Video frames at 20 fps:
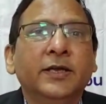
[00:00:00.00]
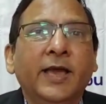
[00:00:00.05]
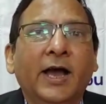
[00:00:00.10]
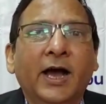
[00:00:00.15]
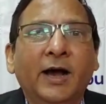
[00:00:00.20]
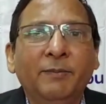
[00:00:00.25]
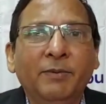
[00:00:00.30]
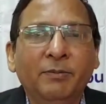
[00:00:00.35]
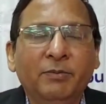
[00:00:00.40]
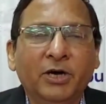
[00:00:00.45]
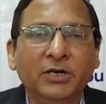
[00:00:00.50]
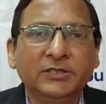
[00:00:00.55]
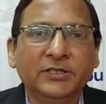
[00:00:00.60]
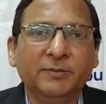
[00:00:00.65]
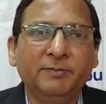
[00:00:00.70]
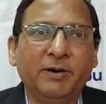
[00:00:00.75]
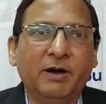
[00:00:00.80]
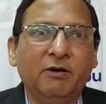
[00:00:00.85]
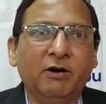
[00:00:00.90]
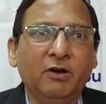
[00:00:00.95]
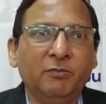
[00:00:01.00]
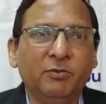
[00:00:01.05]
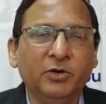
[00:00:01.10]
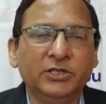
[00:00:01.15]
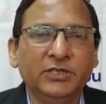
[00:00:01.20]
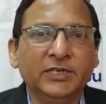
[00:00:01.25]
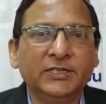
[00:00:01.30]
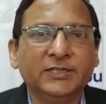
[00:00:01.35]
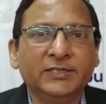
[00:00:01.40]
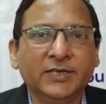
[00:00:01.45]
यहाँ पे बहुत से पावर
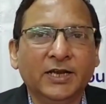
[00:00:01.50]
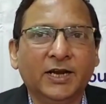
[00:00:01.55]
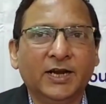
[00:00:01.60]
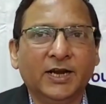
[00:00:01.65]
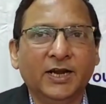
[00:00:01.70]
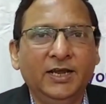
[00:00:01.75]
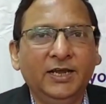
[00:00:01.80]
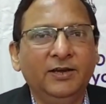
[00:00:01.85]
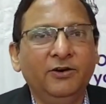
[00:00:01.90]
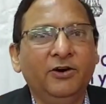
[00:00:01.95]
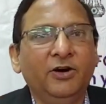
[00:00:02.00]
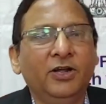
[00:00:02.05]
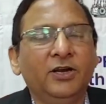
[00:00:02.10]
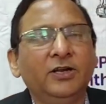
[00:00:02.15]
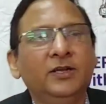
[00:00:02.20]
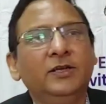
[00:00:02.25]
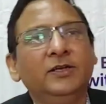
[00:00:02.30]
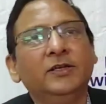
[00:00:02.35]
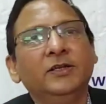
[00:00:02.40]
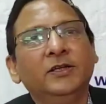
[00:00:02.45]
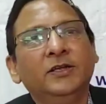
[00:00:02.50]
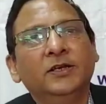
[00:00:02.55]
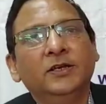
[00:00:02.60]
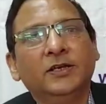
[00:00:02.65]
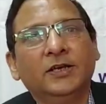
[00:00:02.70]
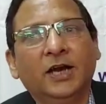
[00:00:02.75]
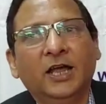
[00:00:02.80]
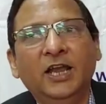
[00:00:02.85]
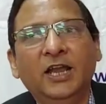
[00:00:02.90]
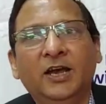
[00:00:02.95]
प्रोजेक्ट्स चल रहे हैं और
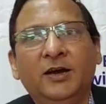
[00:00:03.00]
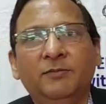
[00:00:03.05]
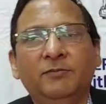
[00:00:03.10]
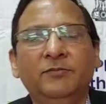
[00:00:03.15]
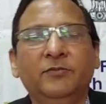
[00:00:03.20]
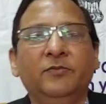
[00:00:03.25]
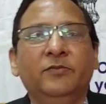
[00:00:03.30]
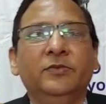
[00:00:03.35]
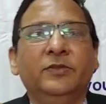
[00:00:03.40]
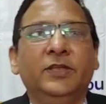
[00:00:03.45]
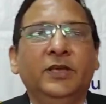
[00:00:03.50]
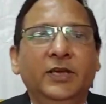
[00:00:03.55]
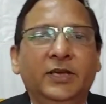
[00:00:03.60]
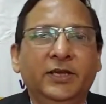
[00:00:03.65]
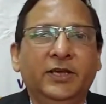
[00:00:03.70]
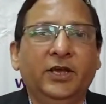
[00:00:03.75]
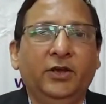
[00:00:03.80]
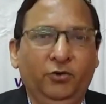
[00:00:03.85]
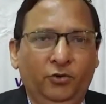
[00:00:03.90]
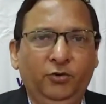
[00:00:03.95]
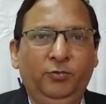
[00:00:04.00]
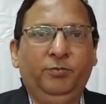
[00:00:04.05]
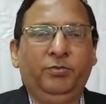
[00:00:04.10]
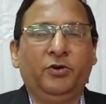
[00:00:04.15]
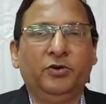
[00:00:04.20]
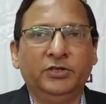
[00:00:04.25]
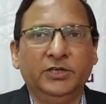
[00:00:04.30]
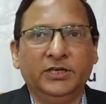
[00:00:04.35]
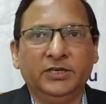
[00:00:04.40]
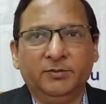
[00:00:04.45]
कल हम थे किरू
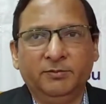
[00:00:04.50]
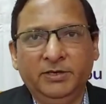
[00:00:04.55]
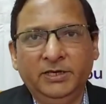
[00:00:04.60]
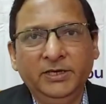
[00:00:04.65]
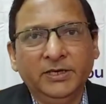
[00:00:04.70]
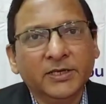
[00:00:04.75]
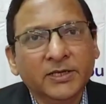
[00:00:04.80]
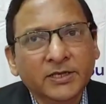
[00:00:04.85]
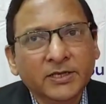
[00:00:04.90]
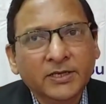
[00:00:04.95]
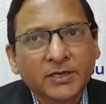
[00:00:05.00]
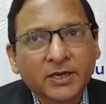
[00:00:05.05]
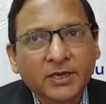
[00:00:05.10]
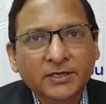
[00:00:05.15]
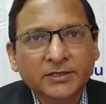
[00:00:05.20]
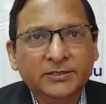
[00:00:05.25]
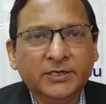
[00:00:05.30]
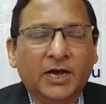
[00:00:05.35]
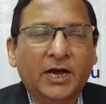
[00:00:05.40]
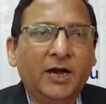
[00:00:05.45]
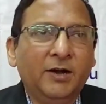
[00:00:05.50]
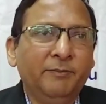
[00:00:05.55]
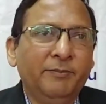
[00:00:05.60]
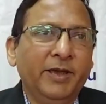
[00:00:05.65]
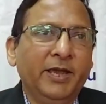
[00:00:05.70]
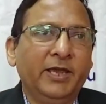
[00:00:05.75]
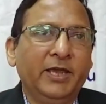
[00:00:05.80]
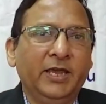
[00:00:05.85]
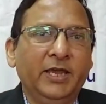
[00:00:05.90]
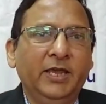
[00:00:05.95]
प्रोजेक्ट में जहाँ
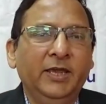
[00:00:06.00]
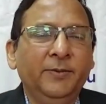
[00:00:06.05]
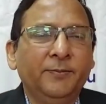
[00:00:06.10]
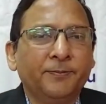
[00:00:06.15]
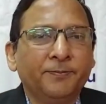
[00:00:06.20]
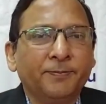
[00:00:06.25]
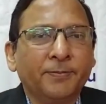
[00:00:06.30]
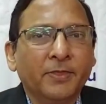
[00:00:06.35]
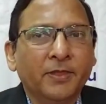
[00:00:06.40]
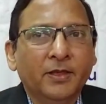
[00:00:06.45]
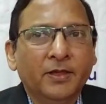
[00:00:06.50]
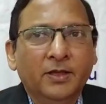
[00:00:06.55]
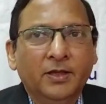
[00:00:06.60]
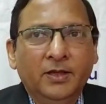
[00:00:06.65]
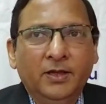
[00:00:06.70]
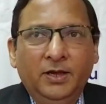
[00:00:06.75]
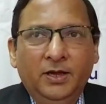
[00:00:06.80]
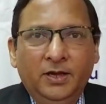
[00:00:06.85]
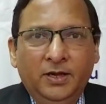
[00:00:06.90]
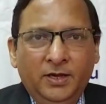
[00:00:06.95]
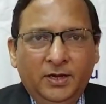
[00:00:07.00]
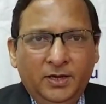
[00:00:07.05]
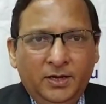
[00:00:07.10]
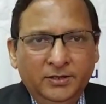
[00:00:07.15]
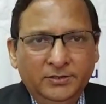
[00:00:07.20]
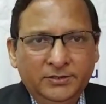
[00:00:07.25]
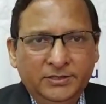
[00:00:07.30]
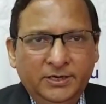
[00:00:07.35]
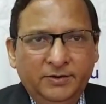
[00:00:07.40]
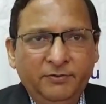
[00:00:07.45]
पे कि
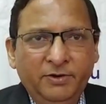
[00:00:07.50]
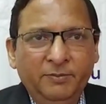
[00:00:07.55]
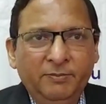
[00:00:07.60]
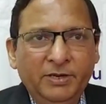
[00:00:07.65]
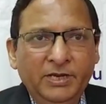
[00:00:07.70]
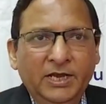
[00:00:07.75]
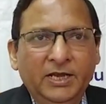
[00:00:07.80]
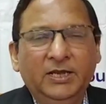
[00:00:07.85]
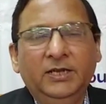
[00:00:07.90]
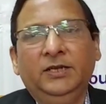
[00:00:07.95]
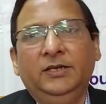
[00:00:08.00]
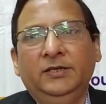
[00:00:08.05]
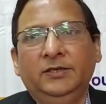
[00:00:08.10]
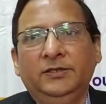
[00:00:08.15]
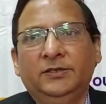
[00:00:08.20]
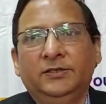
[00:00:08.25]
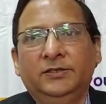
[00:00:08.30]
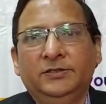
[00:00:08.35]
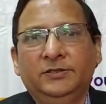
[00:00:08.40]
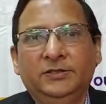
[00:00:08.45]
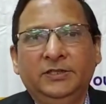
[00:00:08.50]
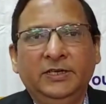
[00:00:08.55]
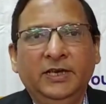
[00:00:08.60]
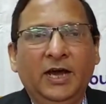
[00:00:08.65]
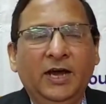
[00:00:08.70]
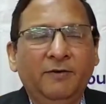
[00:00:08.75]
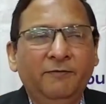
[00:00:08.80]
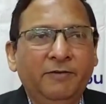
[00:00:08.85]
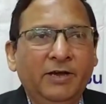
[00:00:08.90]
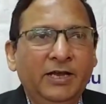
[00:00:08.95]
सी वी पी एल
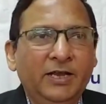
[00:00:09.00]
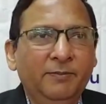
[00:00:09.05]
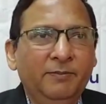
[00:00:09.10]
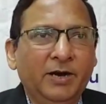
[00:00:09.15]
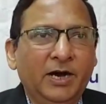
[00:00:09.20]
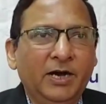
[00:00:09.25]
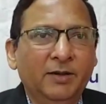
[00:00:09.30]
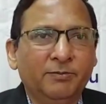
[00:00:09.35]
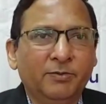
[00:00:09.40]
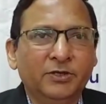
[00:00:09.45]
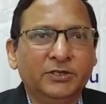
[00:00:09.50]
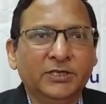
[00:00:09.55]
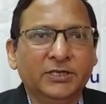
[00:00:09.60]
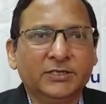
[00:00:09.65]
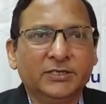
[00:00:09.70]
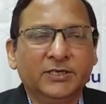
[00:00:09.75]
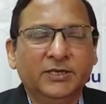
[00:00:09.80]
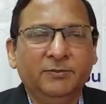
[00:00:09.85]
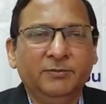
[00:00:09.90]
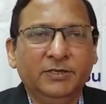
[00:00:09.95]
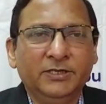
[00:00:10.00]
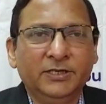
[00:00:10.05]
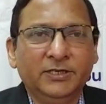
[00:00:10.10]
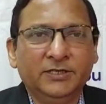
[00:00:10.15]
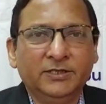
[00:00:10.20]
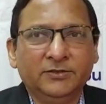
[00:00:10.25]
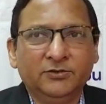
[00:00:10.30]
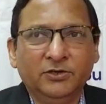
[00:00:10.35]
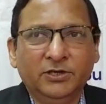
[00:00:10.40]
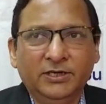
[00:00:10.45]
चिनाब वैली पावर प्रोजेक्ट्स
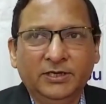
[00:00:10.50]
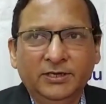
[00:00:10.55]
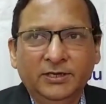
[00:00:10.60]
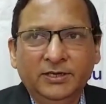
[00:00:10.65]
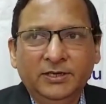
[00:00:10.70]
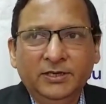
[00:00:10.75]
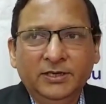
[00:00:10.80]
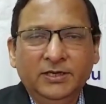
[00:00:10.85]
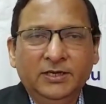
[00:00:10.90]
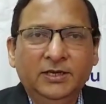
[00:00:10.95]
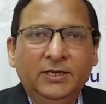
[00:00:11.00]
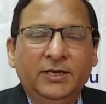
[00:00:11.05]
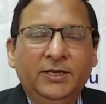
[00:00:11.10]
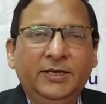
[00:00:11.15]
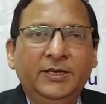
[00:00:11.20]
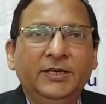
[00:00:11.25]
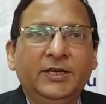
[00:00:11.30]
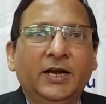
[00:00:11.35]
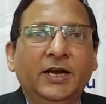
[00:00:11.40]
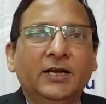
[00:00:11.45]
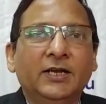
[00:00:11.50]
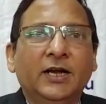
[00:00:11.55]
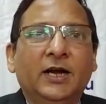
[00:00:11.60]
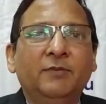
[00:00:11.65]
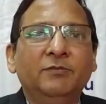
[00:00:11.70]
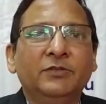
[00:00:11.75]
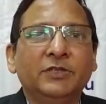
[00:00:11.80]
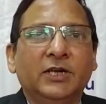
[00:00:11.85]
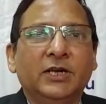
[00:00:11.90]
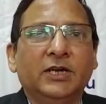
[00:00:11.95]
लिमिटेड जो है इनका
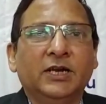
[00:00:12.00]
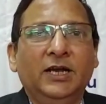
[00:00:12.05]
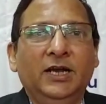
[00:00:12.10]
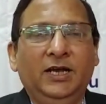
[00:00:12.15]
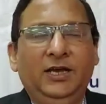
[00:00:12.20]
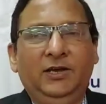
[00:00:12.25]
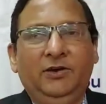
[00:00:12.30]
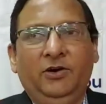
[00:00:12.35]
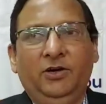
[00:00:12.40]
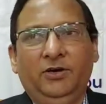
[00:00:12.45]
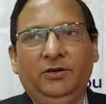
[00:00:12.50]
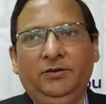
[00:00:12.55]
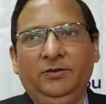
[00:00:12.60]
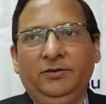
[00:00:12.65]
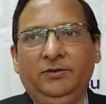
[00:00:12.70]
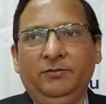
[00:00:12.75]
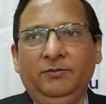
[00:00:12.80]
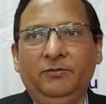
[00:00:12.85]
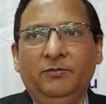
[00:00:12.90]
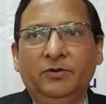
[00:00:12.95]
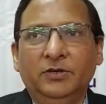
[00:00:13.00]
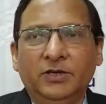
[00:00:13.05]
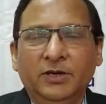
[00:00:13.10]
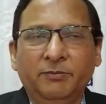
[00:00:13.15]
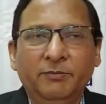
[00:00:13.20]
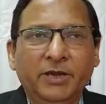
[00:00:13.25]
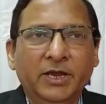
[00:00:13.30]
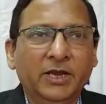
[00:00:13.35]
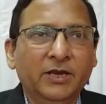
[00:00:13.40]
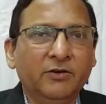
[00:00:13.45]
काम चल रहा है और
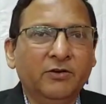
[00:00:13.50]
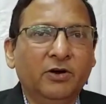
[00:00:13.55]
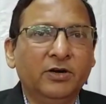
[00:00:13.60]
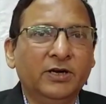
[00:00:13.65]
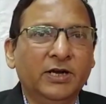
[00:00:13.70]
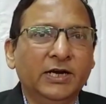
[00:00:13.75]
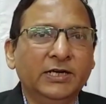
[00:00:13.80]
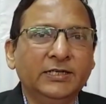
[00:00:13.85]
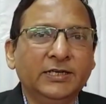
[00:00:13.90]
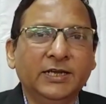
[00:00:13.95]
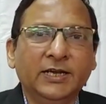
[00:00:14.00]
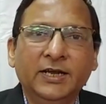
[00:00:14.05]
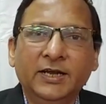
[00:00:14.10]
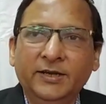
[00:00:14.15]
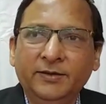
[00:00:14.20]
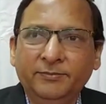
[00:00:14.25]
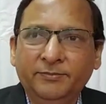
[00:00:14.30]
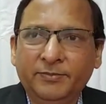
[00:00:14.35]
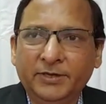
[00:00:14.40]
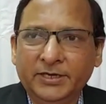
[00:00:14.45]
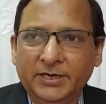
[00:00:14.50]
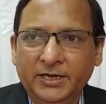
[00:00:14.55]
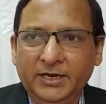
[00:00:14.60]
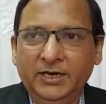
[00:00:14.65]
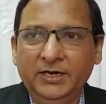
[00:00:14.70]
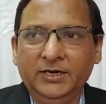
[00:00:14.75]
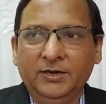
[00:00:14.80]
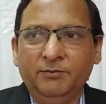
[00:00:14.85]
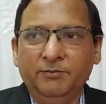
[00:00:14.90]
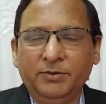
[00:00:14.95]
इनका मेन कॉन्ट्रैक्टर है
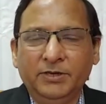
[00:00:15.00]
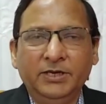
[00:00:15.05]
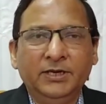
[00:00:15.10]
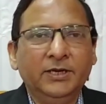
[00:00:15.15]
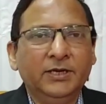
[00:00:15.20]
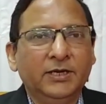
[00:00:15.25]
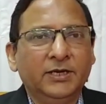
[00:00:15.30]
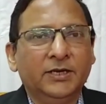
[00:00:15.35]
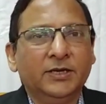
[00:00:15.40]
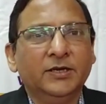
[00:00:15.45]
पटेल कंपनी